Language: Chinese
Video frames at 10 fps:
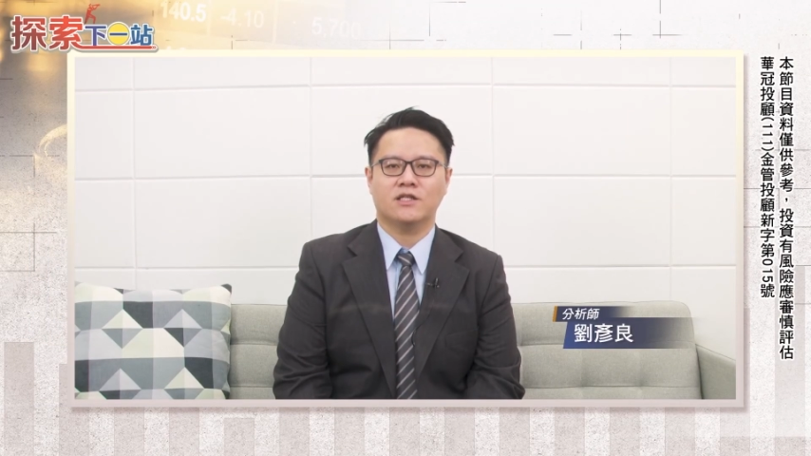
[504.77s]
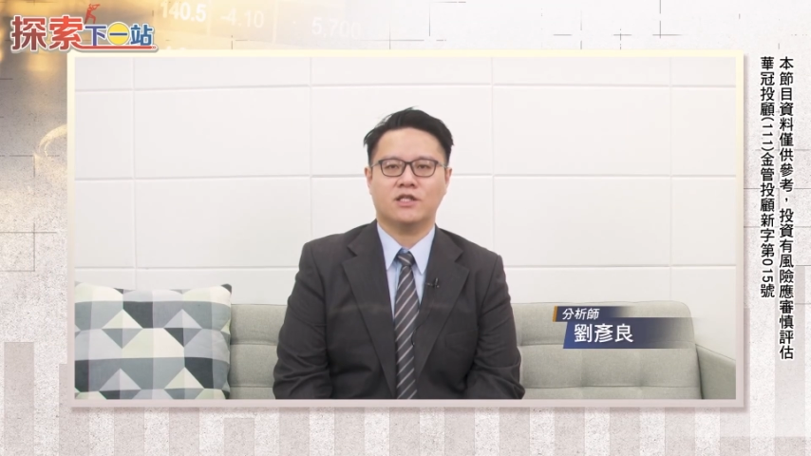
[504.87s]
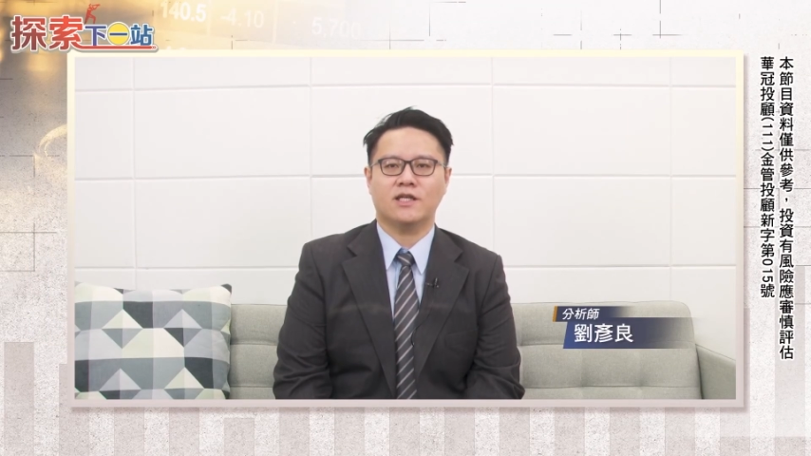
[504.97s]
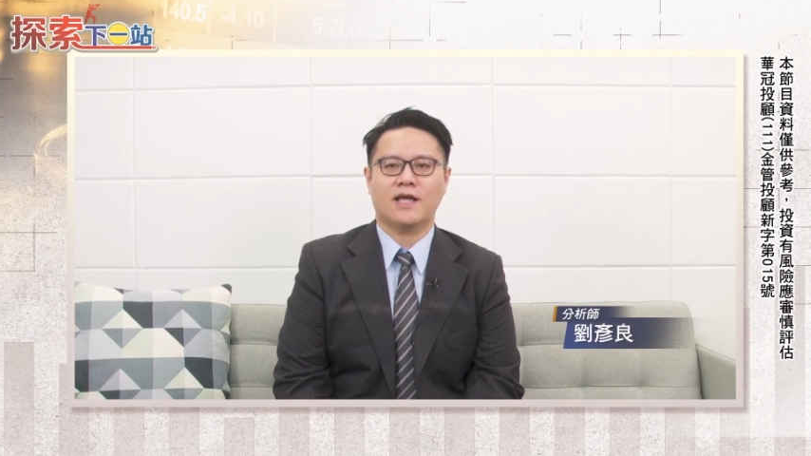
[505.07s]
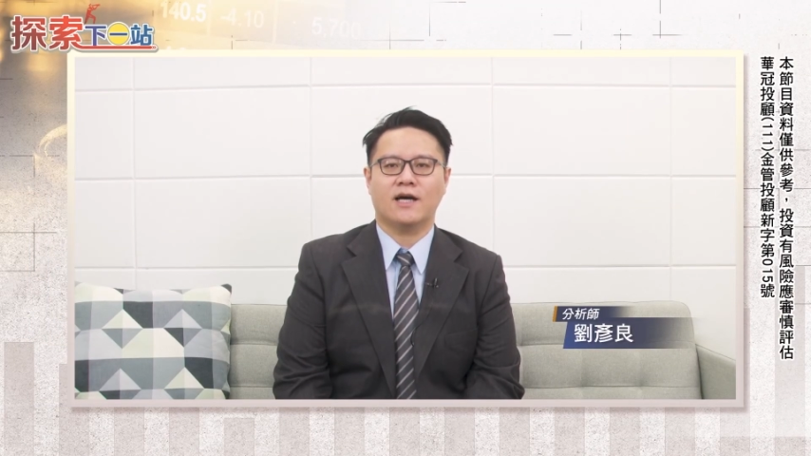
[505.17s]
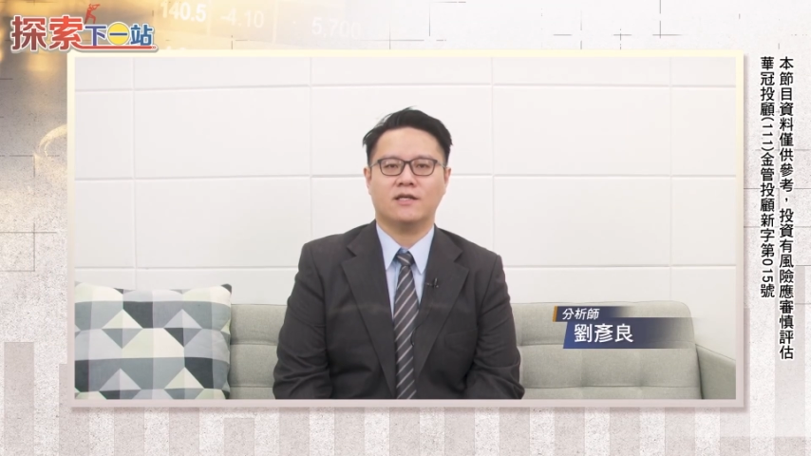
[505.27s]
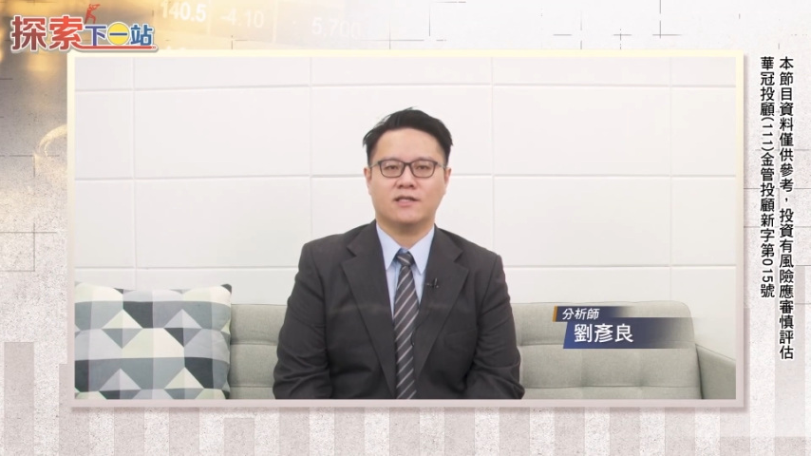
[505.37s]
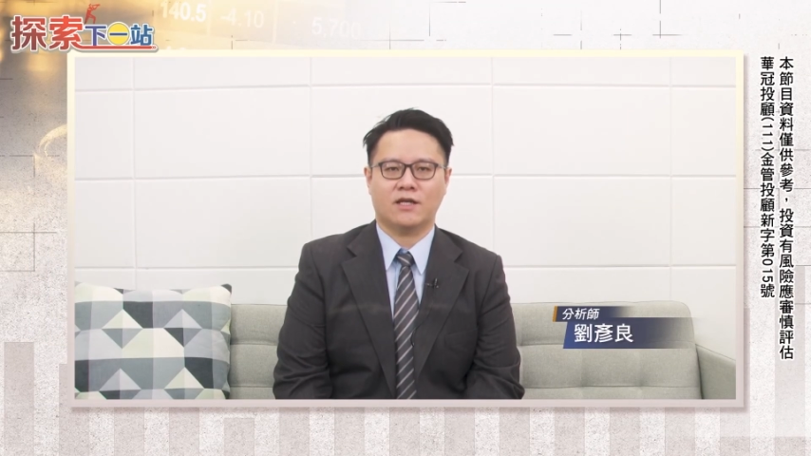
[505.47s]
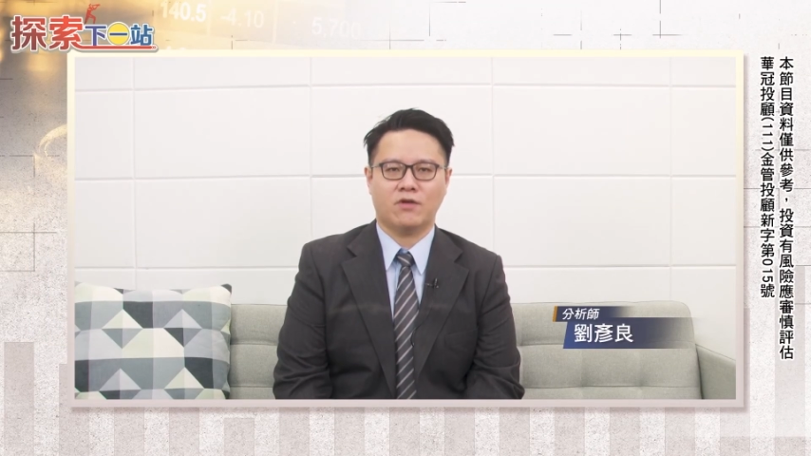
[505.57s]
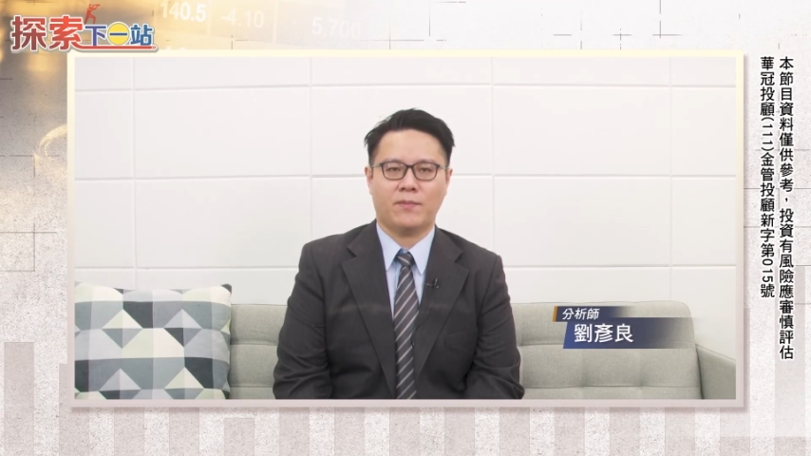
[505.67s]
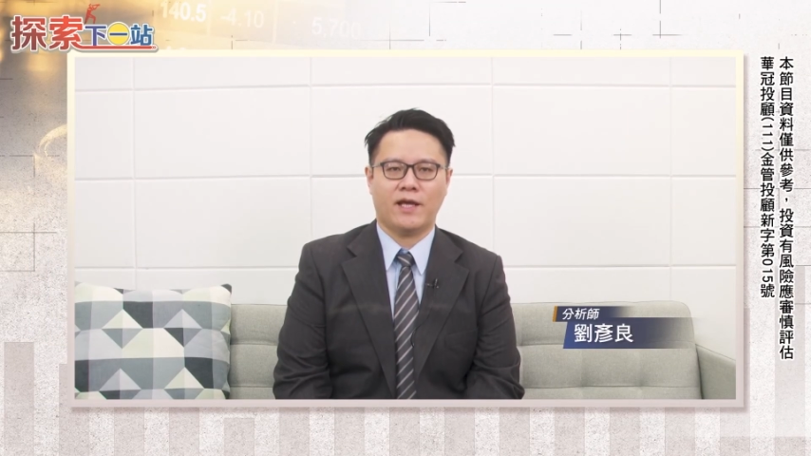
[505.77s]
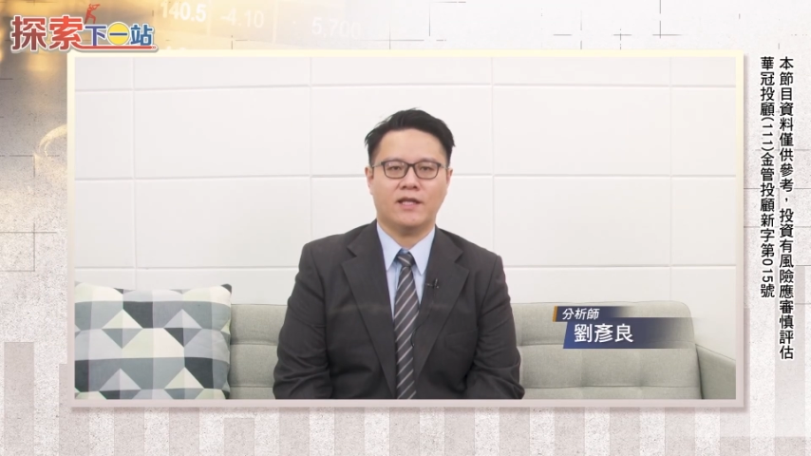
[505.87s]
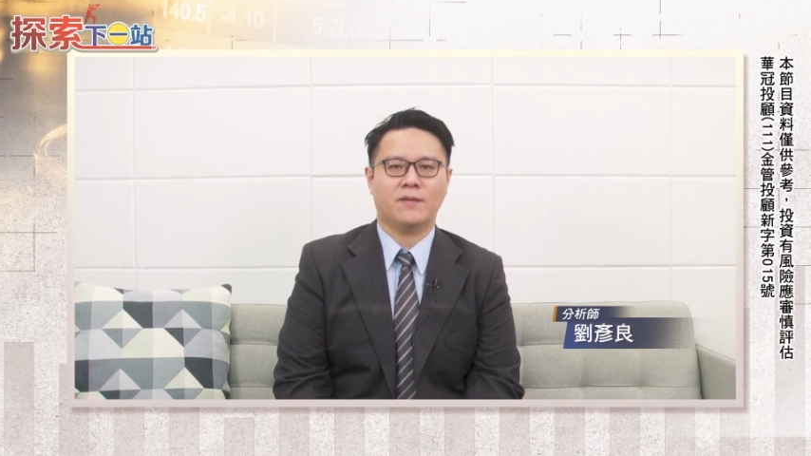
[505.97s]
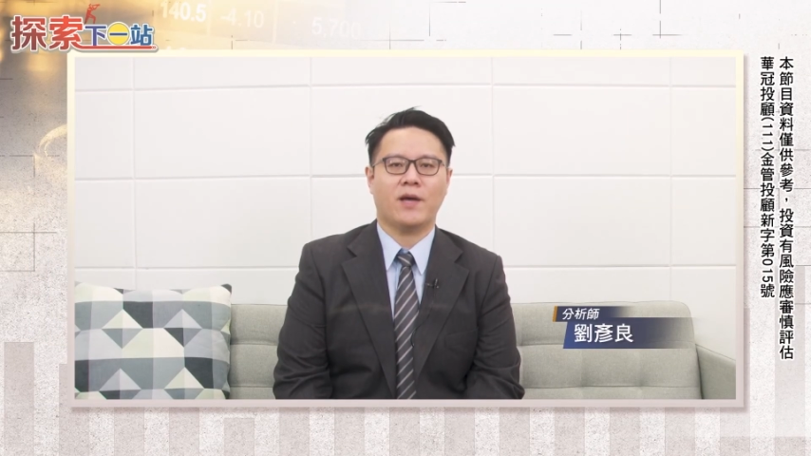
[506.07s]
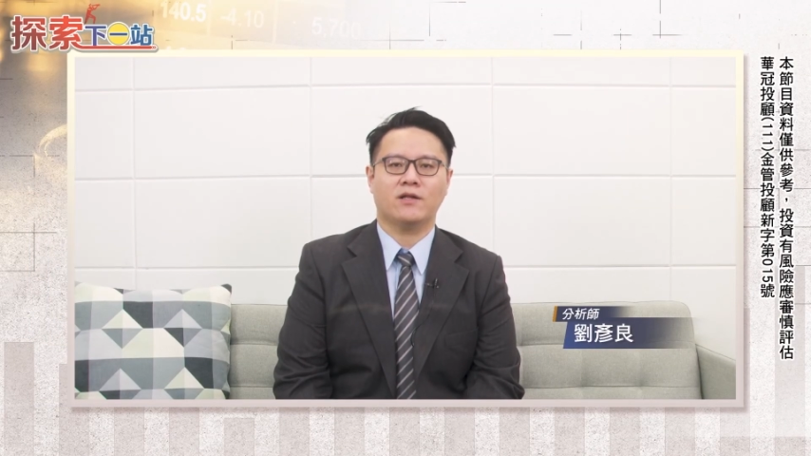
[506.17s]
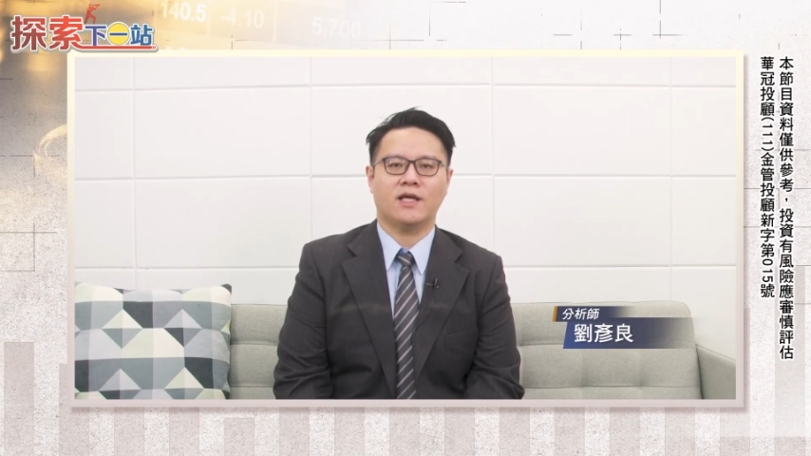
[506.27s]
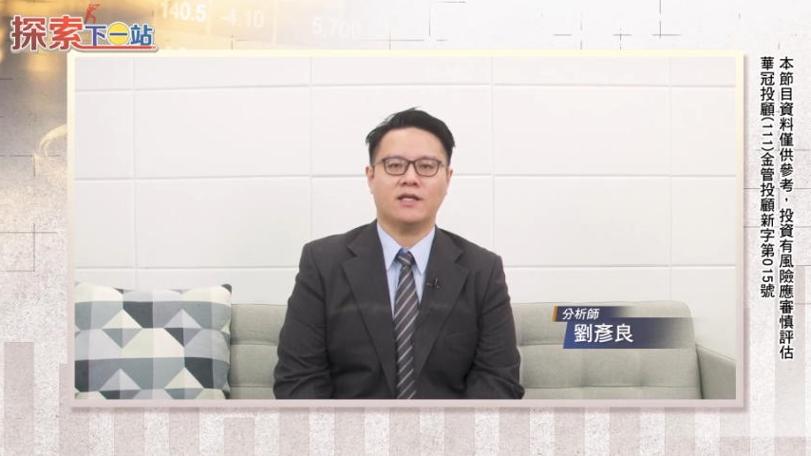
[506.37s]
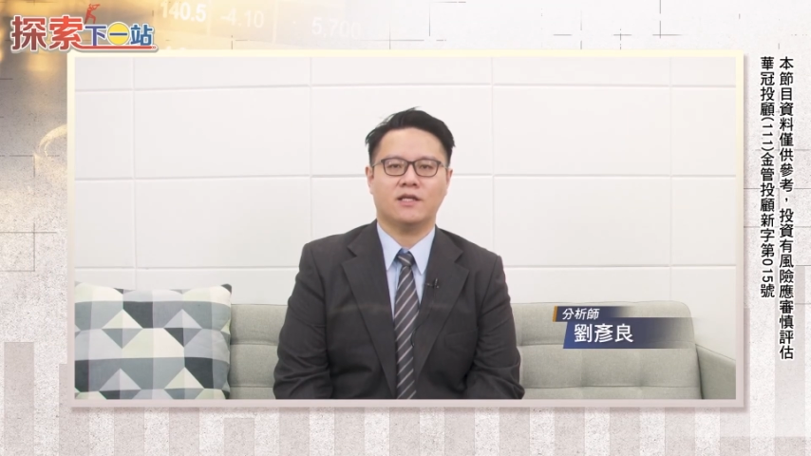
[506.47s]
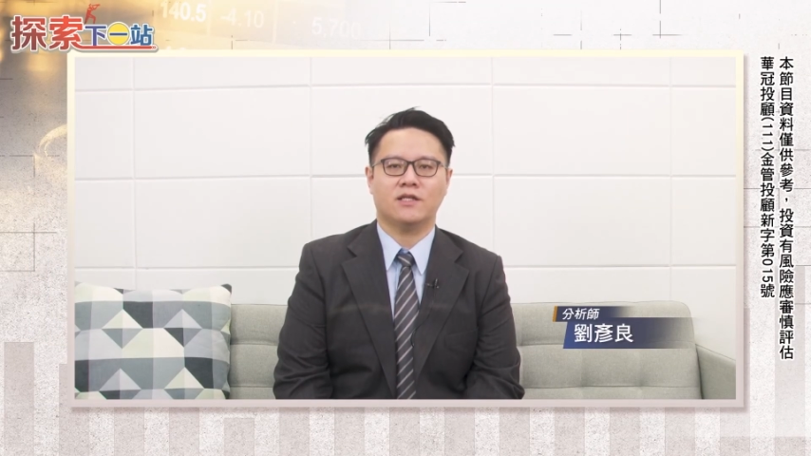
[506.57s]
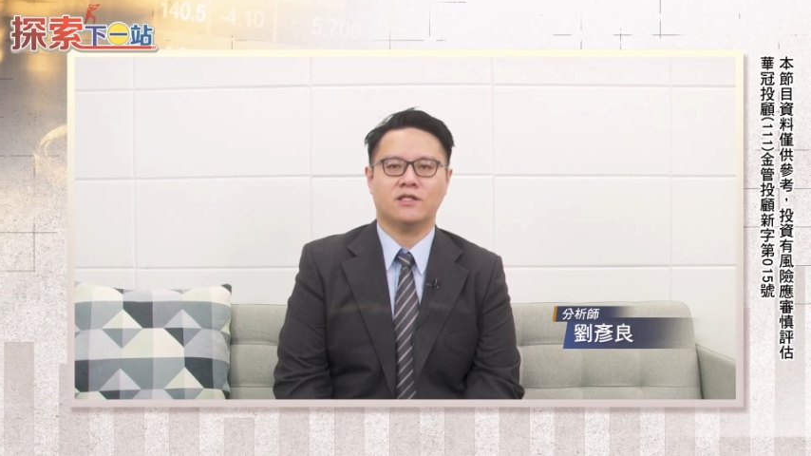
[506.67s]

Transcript: 是一档相对便宜的标的，